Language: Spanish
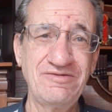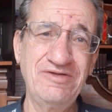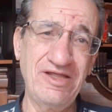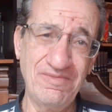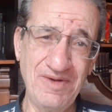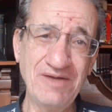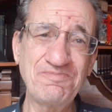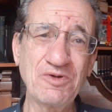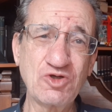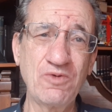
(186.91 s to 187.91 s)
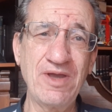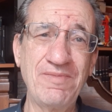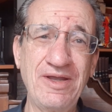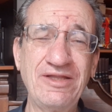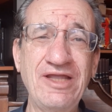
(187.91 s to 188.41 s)
Y además, pues
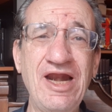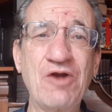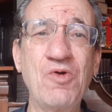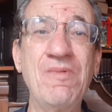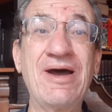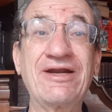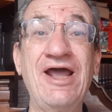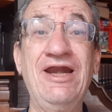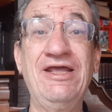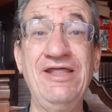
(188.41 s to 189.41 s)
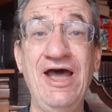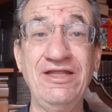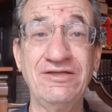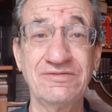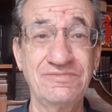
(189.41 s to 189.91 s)
obviamente la nueva
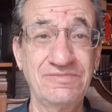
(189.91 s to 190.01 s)
realidad,